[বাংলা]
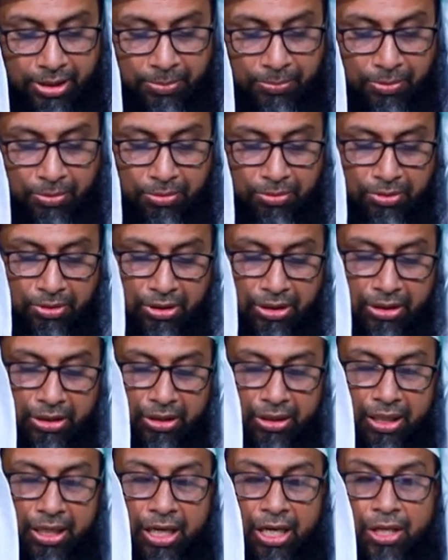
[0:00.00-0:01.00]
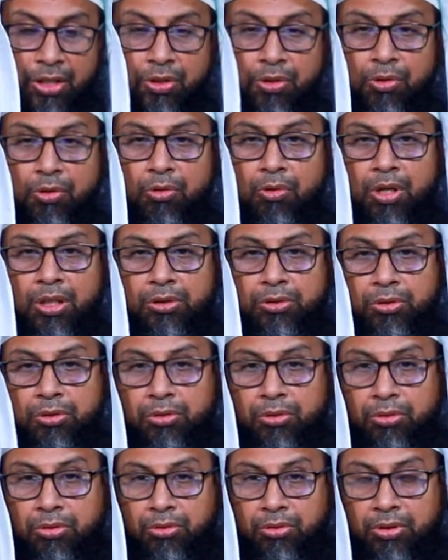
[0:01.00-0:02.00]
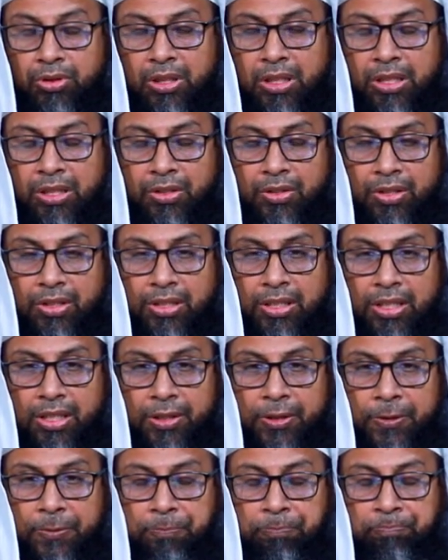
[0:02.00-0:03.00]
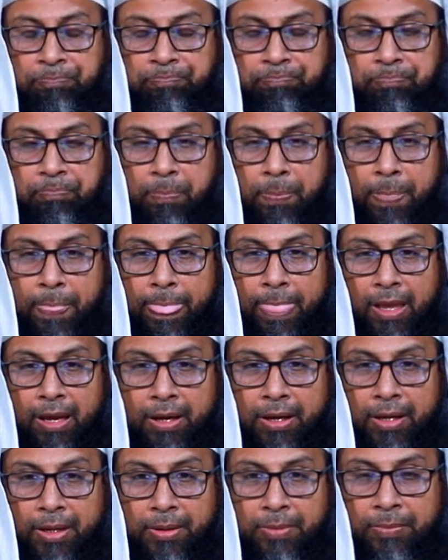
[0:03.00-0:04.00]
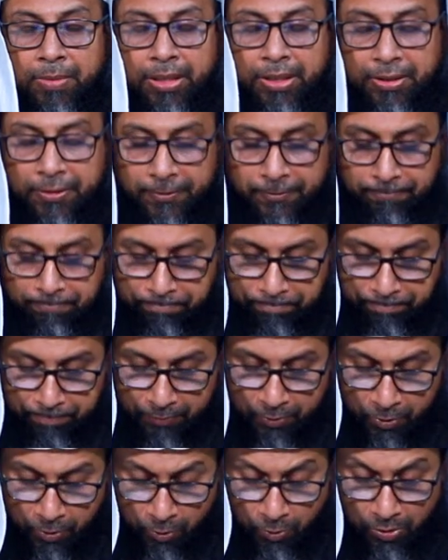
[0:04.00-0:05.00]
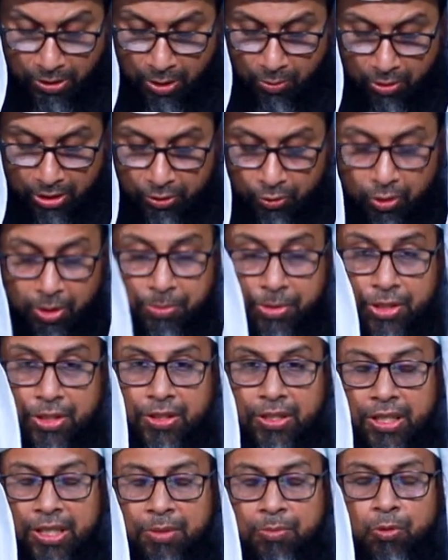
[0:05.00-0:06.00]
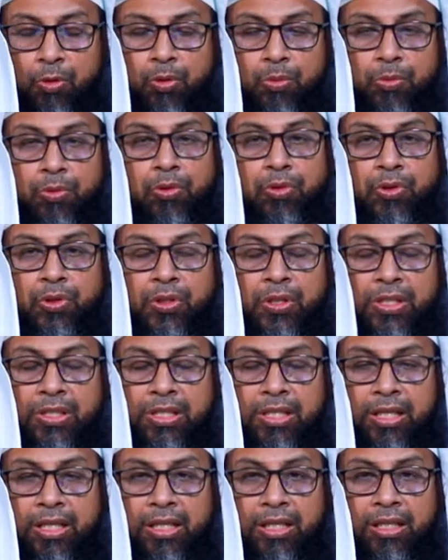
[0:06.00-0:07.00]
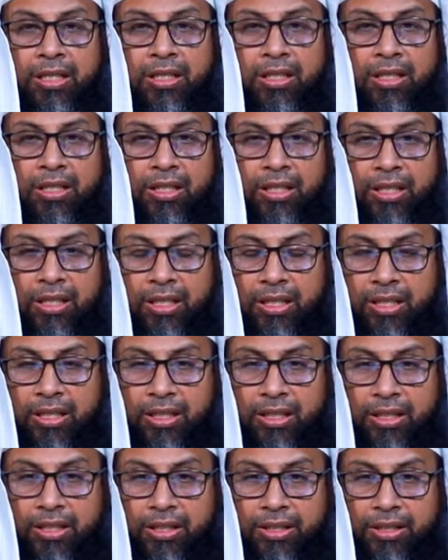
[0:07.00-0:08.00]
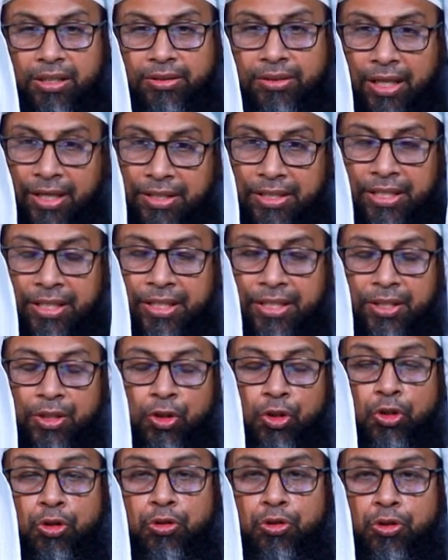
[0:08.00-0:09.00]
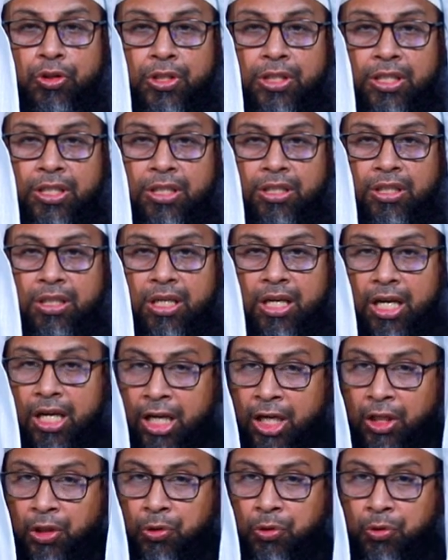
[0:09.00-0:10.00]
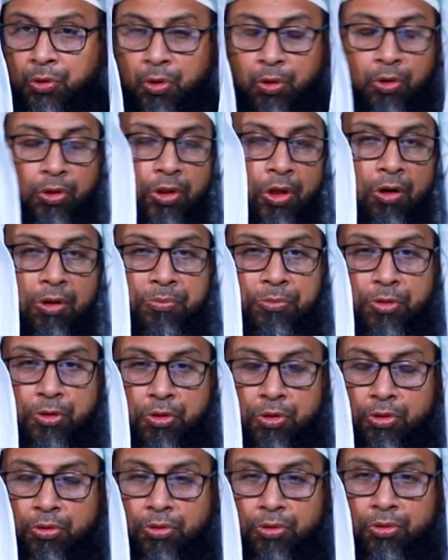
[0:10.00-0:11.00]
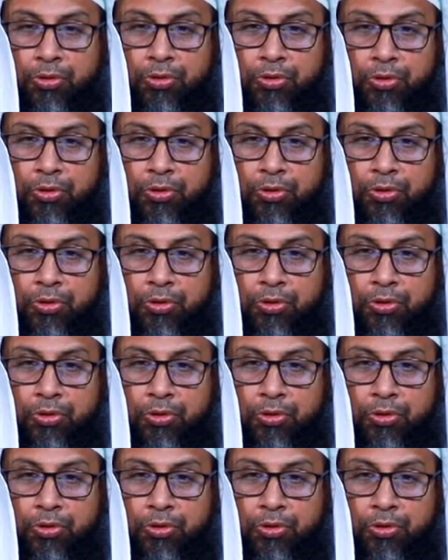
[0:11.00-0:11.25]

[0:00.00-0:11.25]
এবং আসরের ওয়াক্ত যেটা মানে সুন্না ওয়াক্ত আমরা যেটাকে বলবো সেটা থাকে সূর্যের আলো হলুদ হওয়া পর্যন্ত